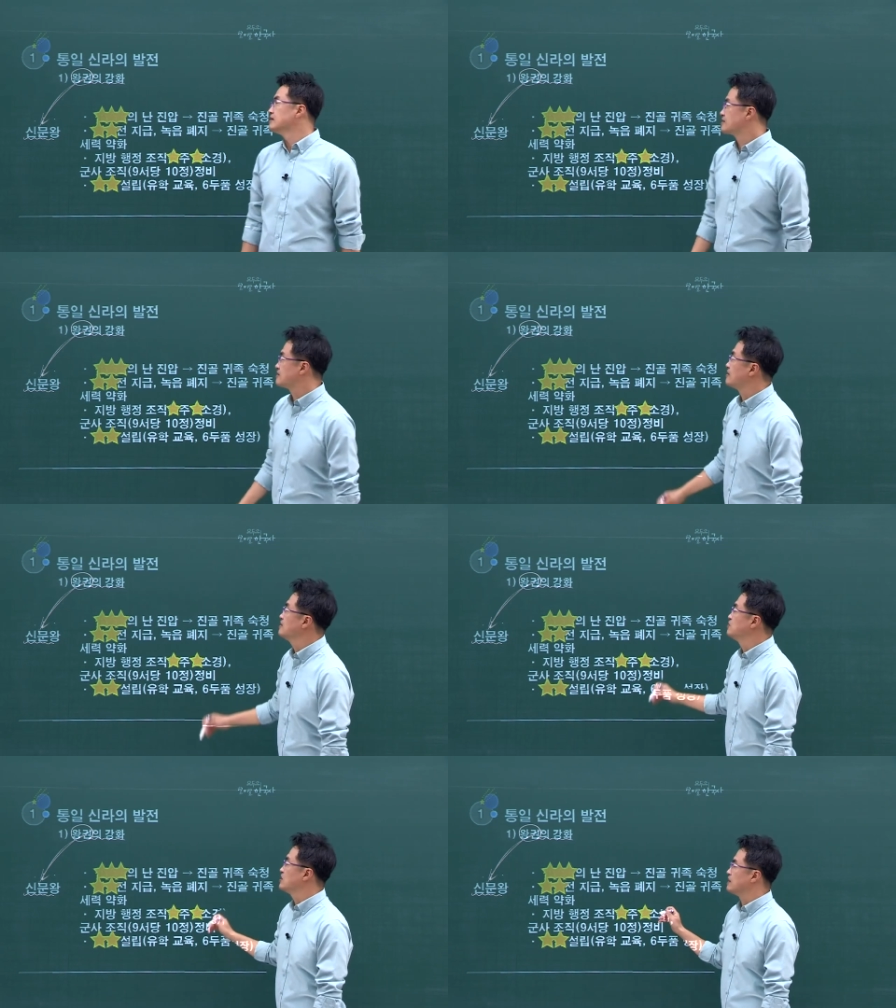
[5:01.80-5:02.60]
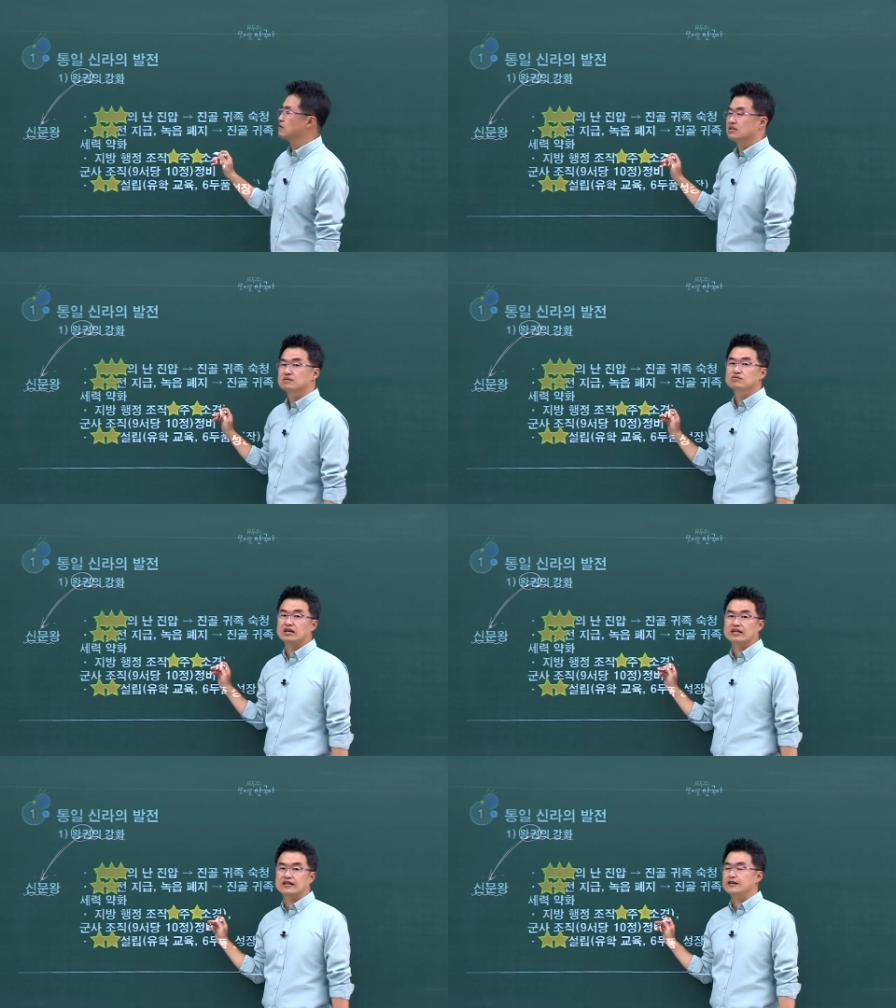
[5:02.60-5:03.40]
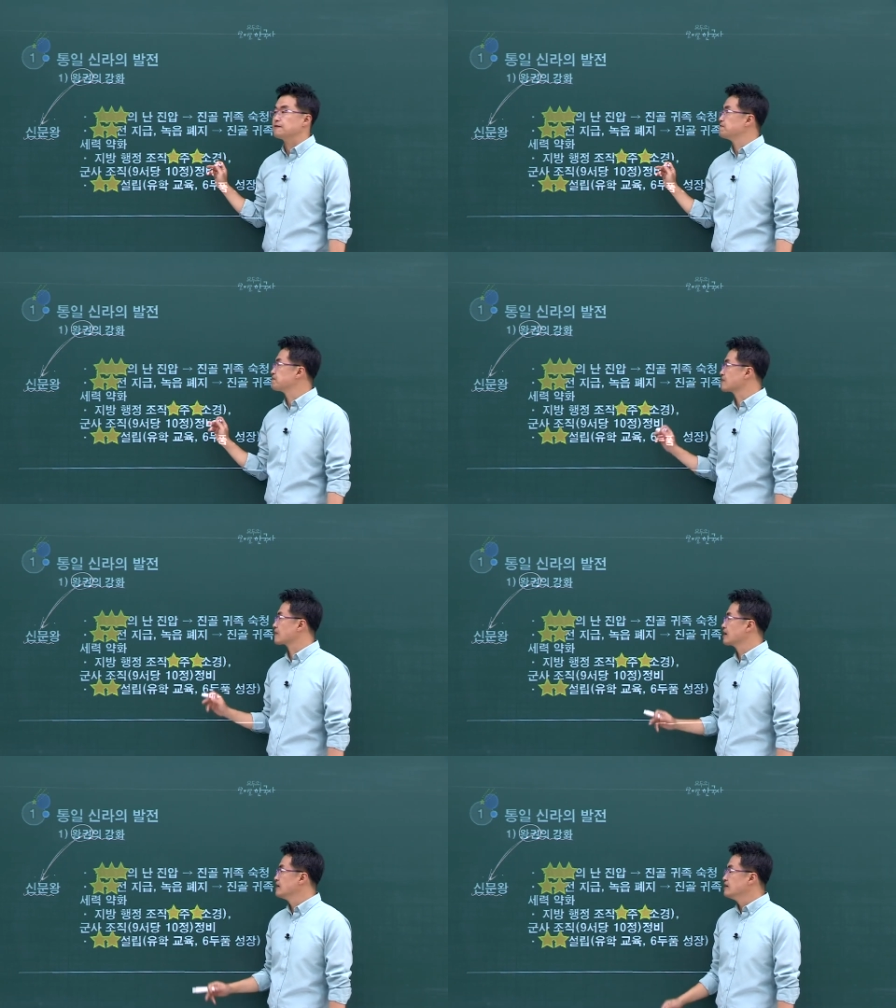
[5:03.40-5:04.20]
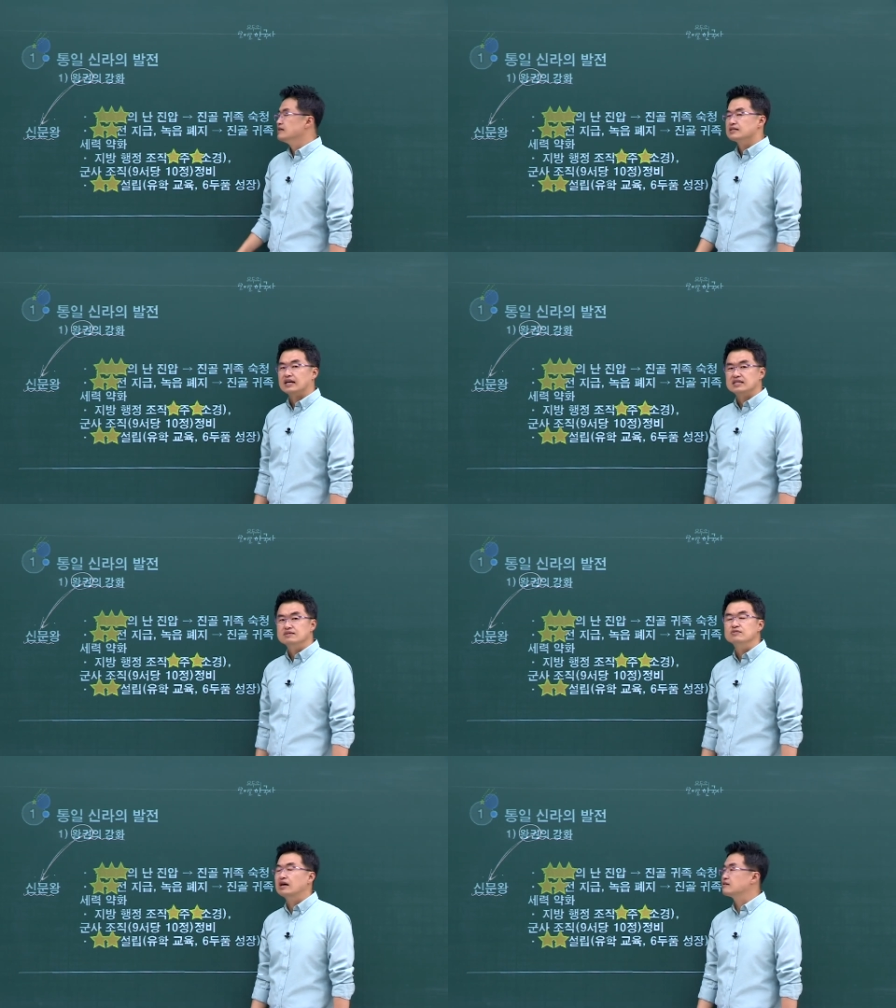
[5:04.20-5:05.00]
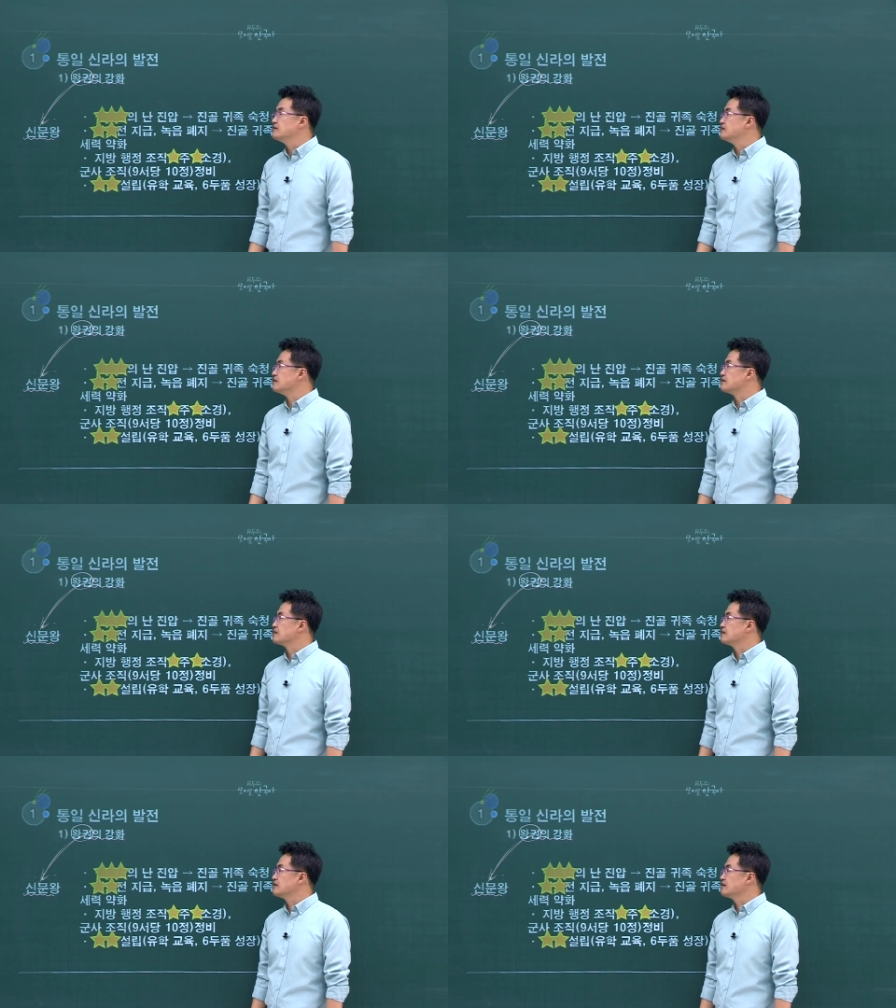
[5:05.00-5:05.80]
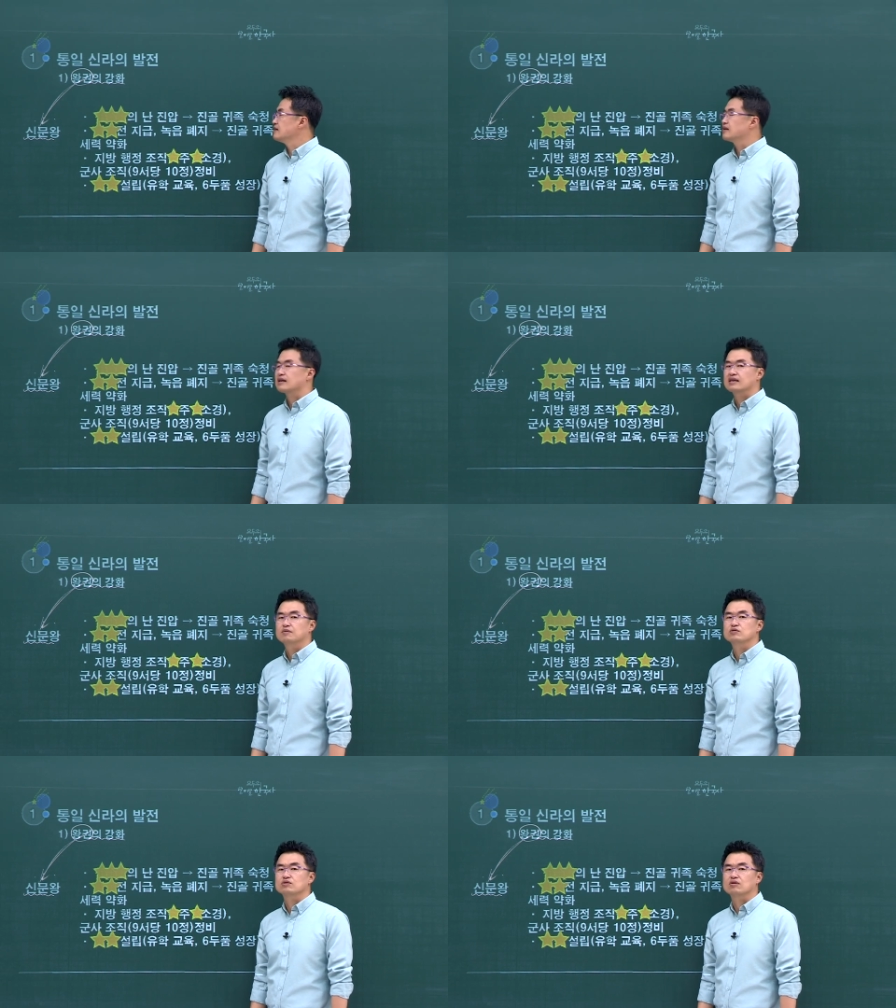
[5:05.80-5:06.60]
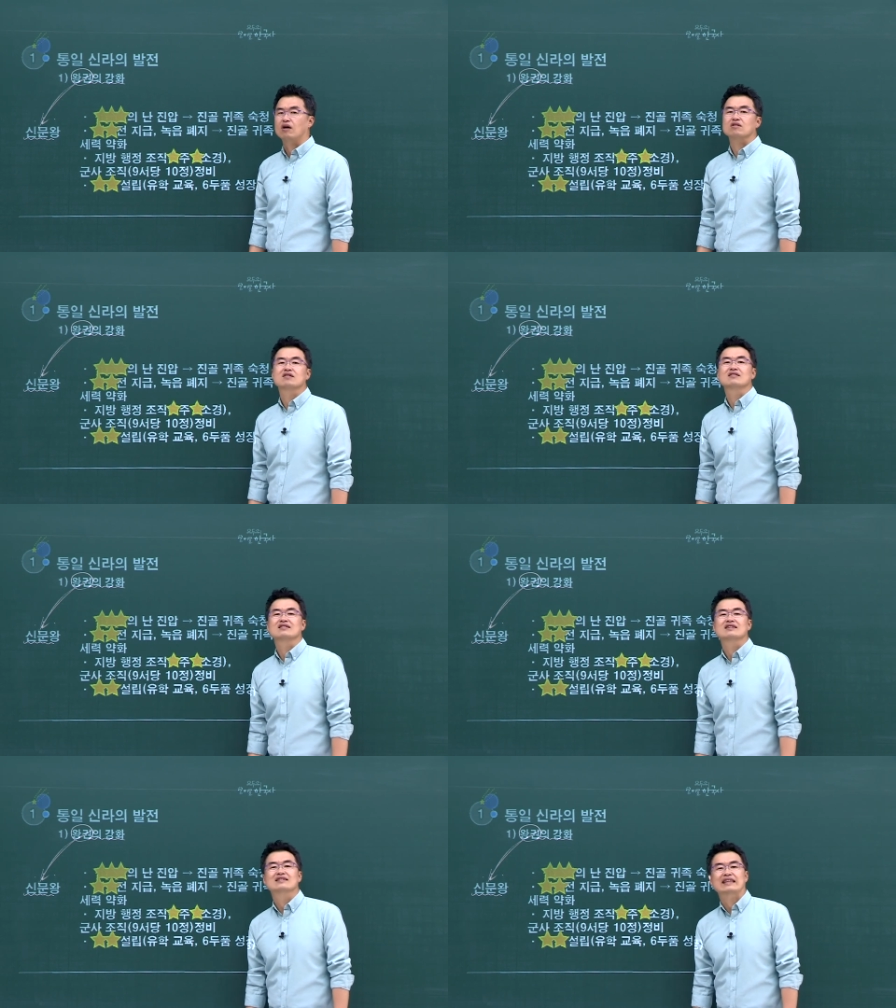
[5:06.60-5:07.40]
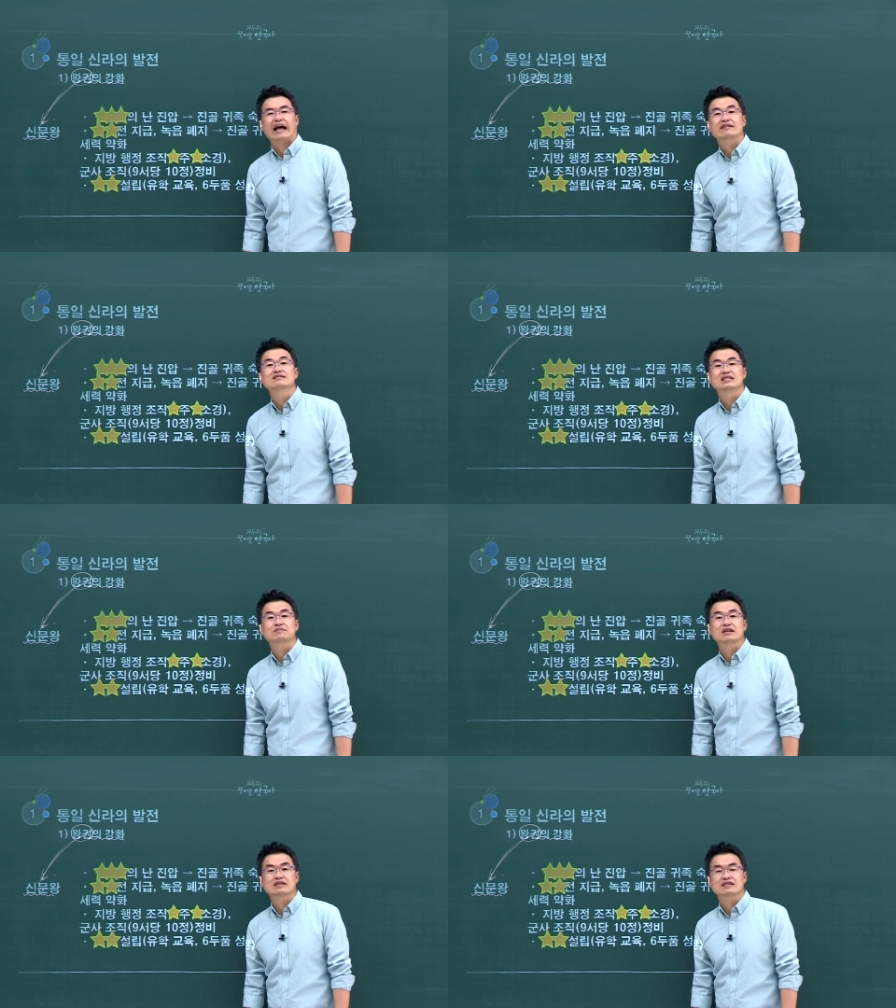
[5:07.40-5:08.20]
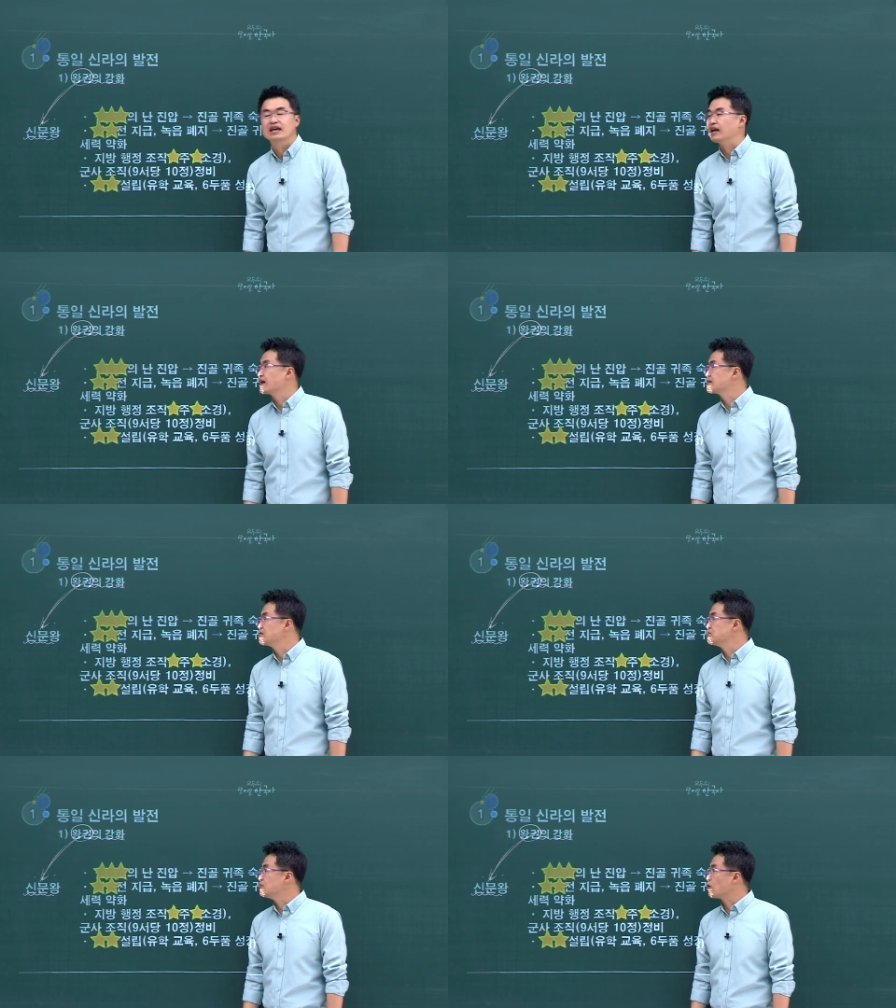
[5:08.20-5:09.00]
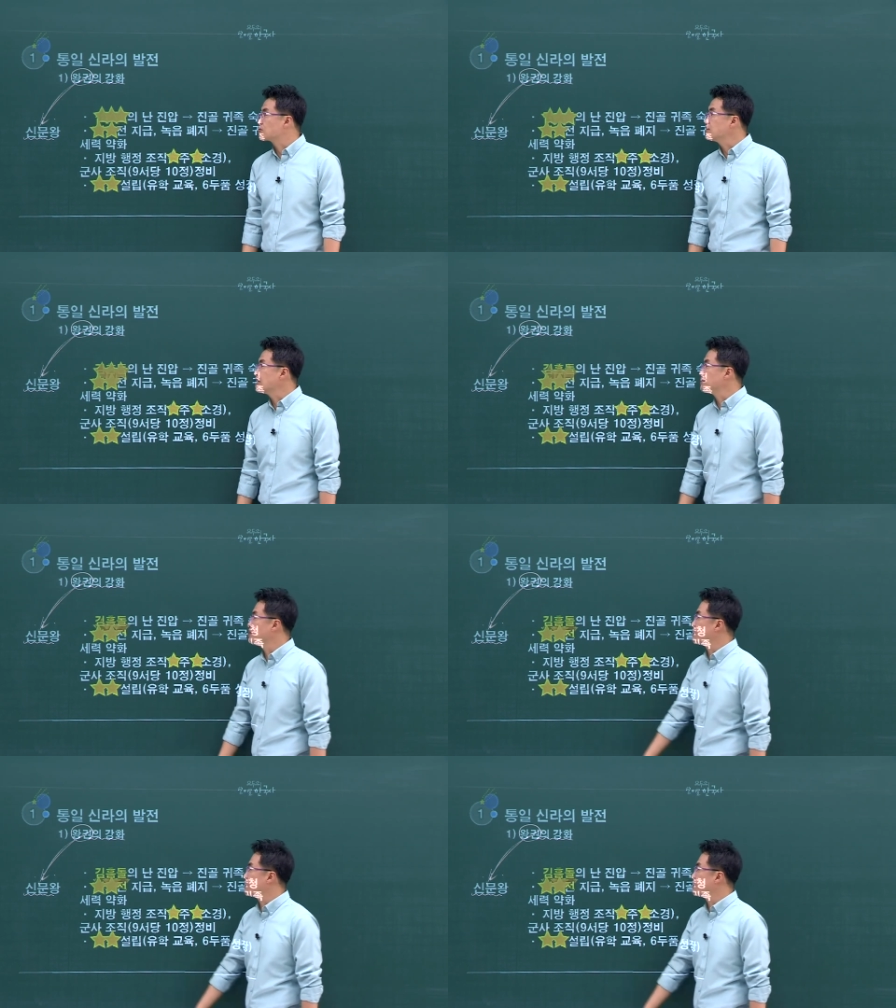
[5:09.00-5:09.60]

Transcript: 그런 인물이 바로 이 신문왕이다. 자, 이 신문왕은 일단 기본적으로 어떤 난을 진압을 하는데 그 어떤 난이냐면